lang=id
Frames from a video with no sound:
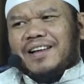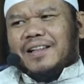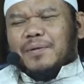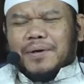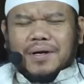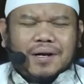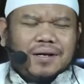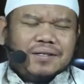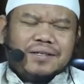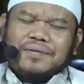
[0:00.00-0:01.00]
Tapi
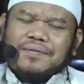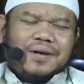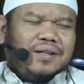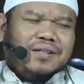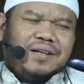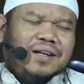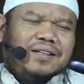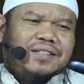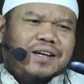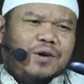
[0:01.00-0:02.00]
karena safar tidak
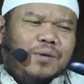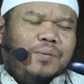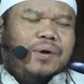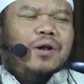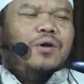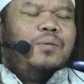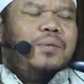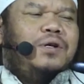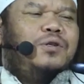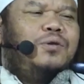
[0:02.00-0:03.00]
saum. Lalu
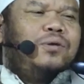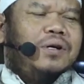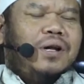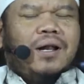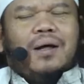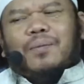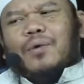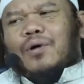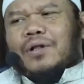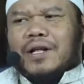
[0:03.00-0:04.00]
masuk ke dalam
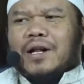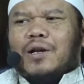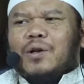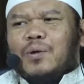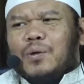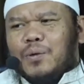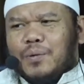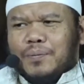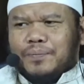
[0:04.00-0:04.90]
hotel dulu.